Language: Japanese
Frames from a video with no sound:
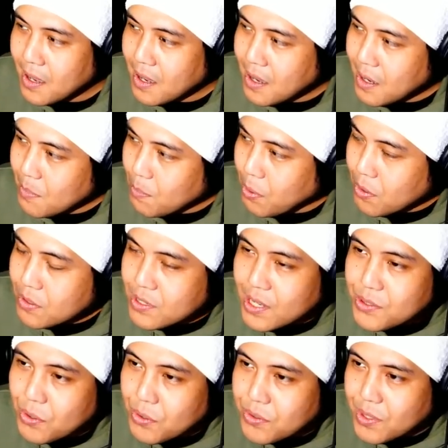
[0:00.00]
僕が
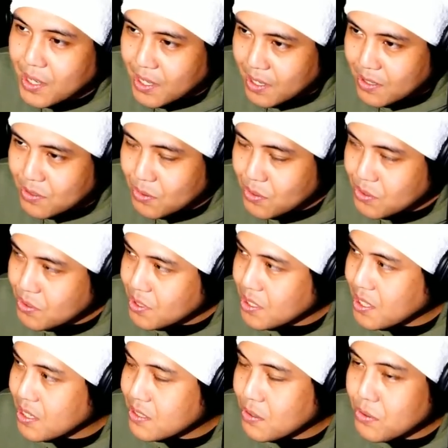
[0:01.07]
撮った映像、そして
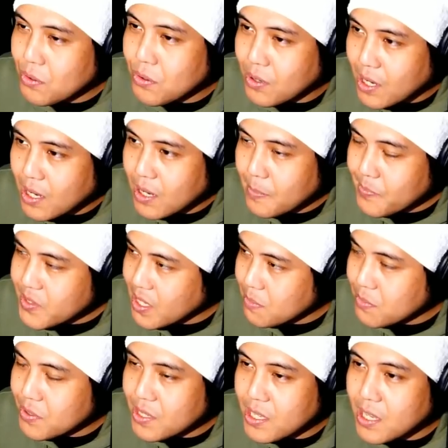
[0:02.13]
テスト動画全部
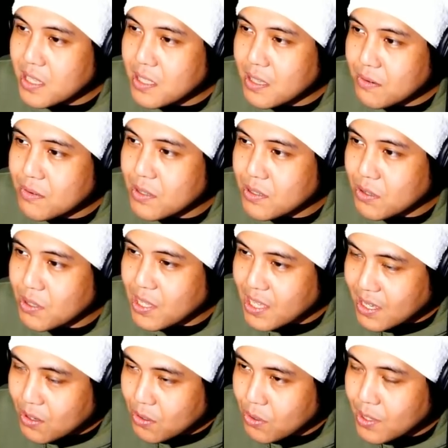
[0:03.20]
消えてるんですけど、1
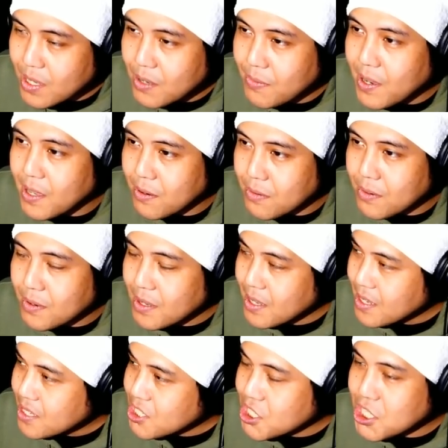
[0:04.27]
個だけファイル、
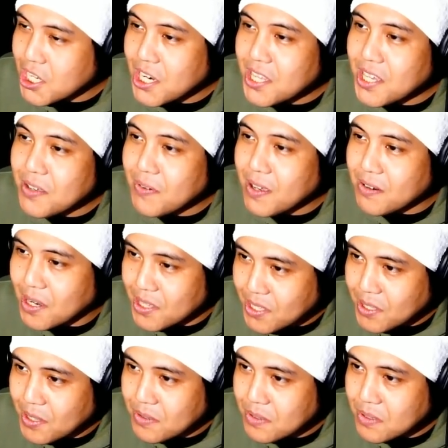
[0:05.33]
知らないファイルが入って
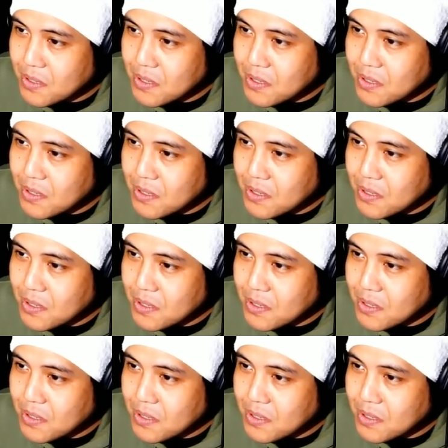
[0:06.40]
たんです。